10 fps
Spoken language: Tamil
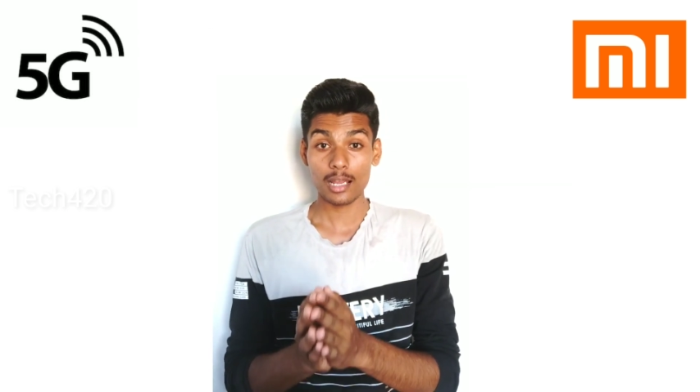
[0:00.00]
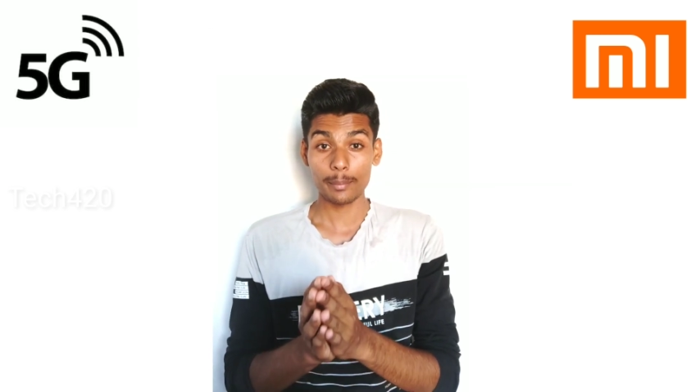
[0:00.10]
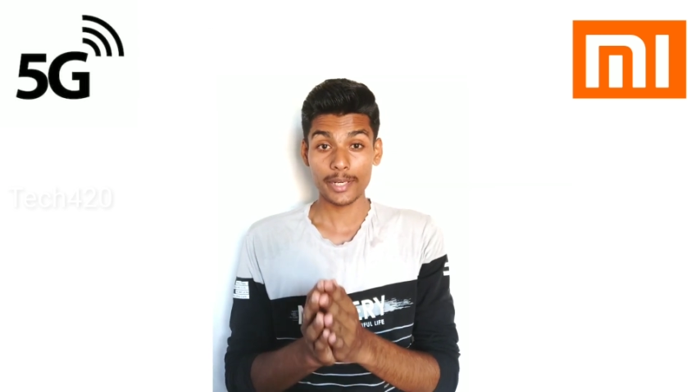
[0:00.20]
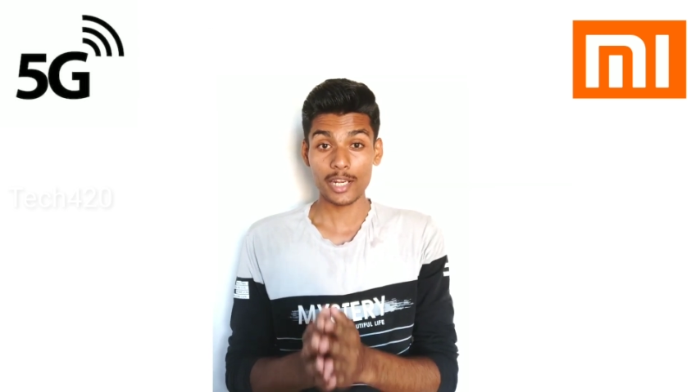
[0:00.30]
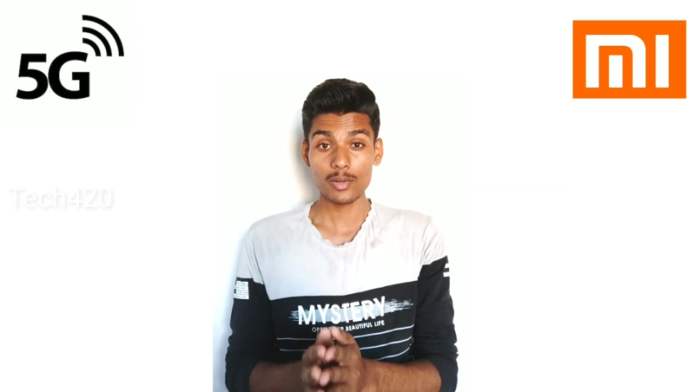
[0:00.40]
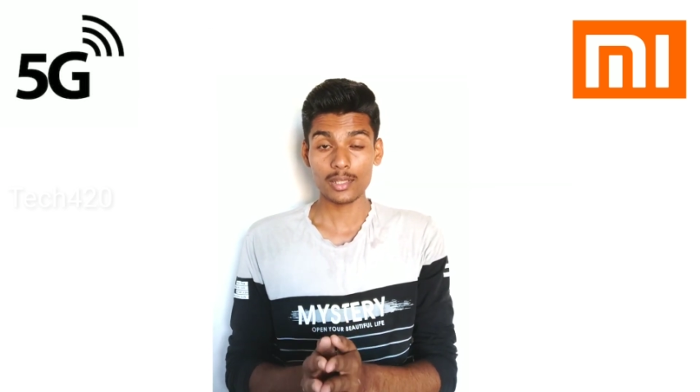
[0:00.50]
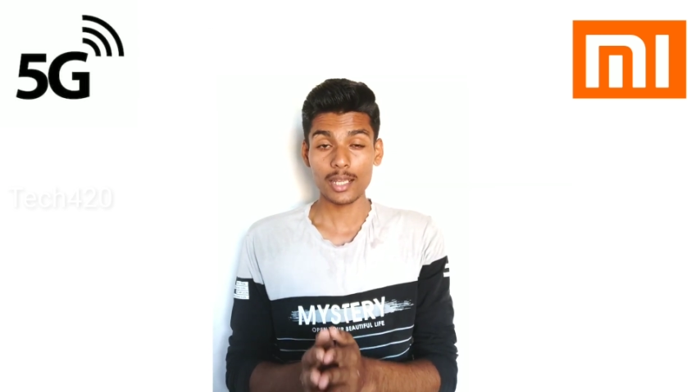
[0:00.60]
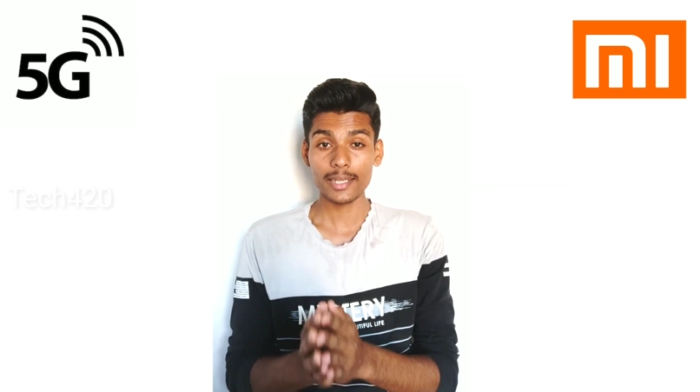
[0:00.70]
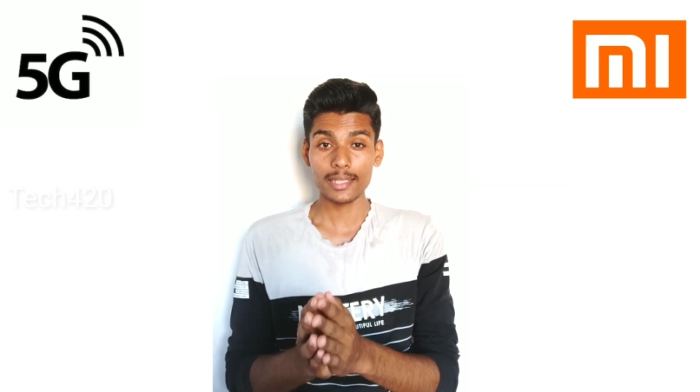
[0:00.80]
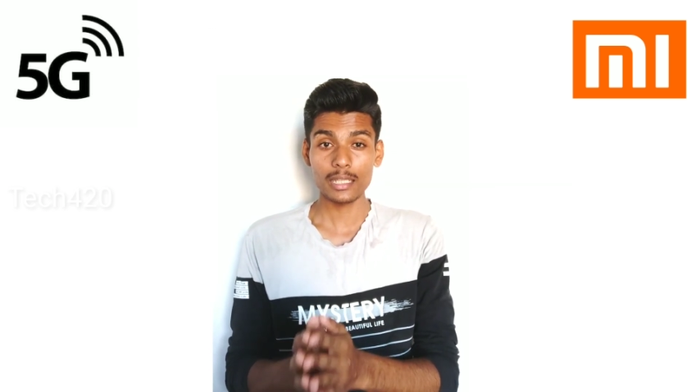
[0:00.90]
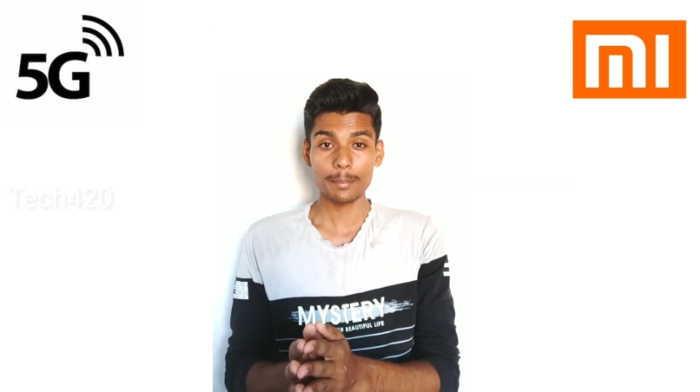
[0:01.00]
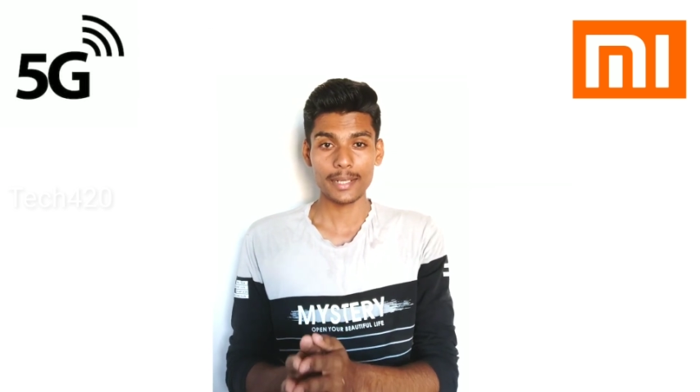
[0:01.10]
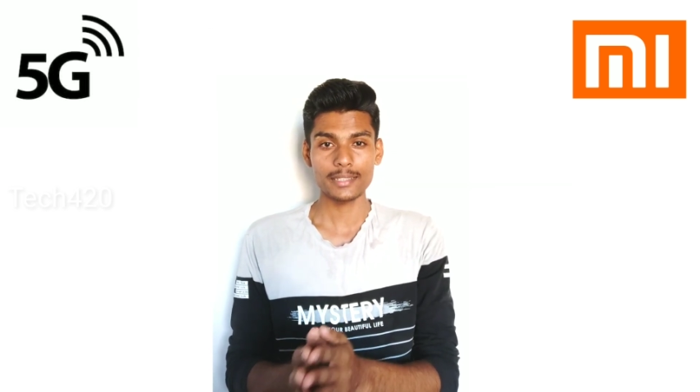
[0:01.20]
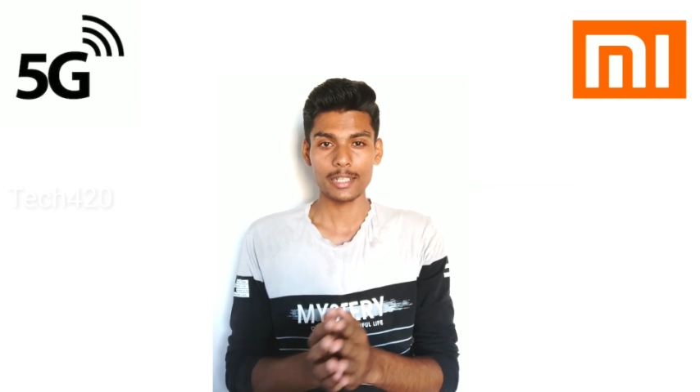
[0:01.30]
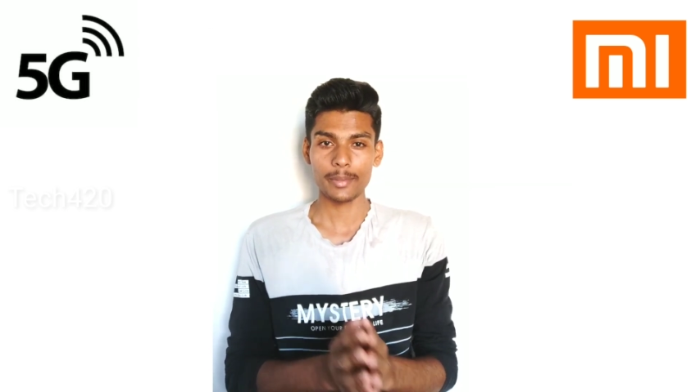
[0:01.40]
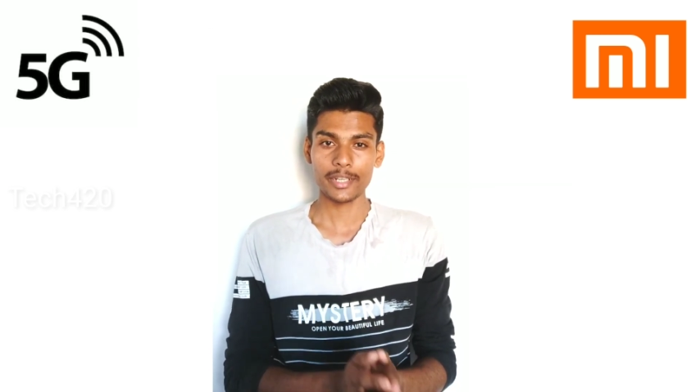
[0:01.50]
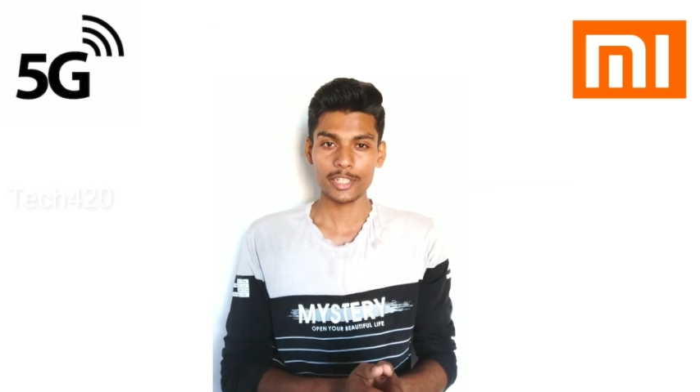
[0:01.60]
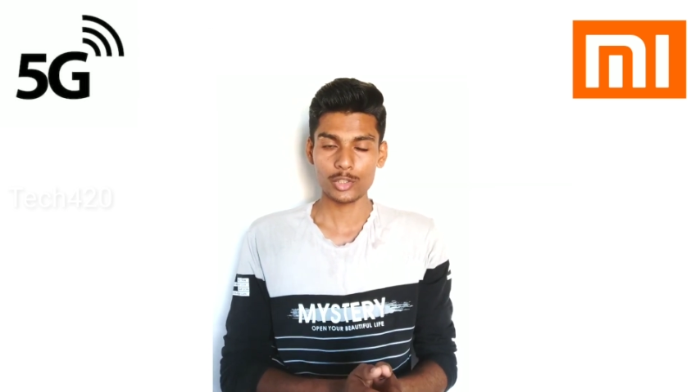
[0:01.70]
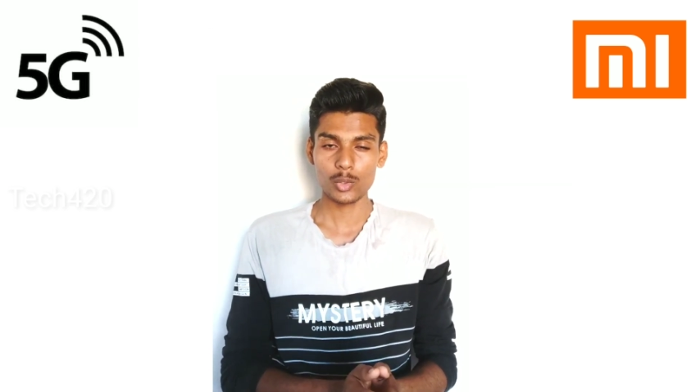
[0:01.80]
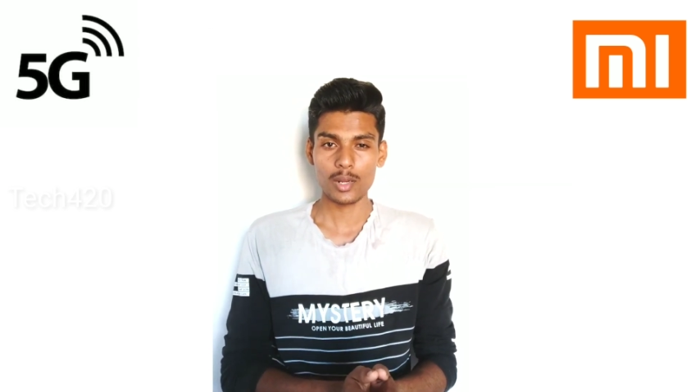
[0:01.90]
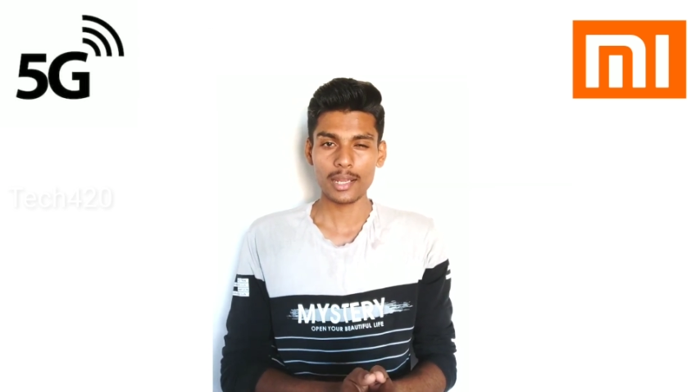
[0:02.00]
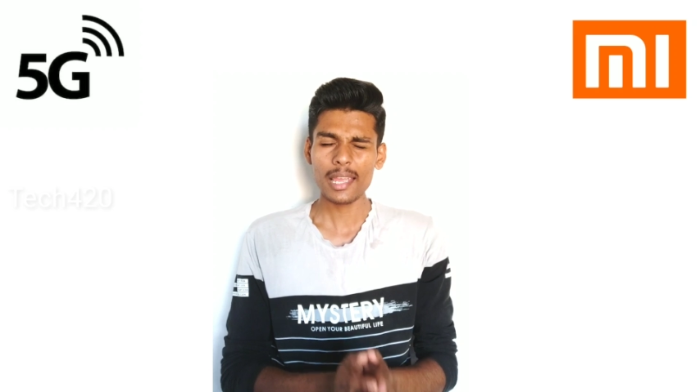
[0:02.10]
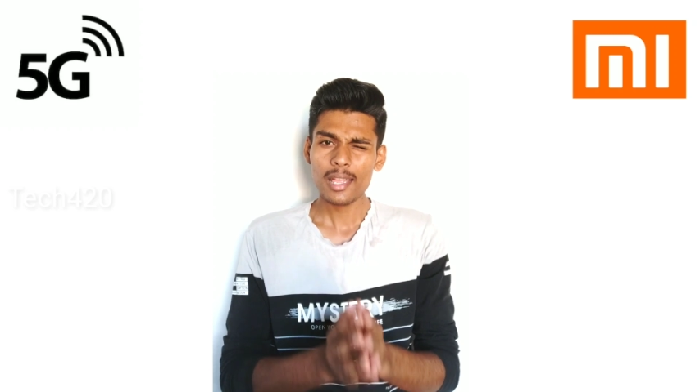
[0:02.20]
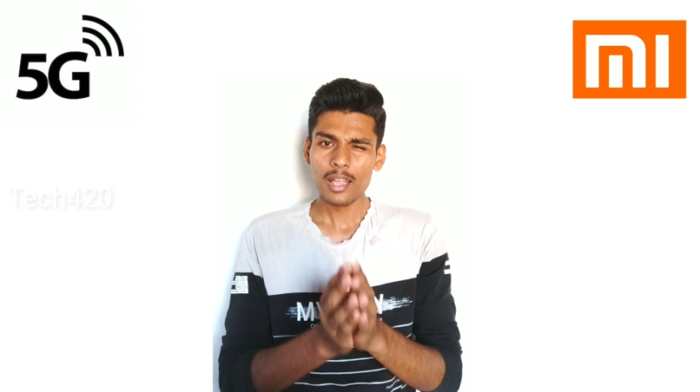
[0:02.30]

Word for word: அப்படி எடுத்து வந்தால் எந்த ப்ரைஸ் செக்மெண்ட் எடுத்து வருவாங்க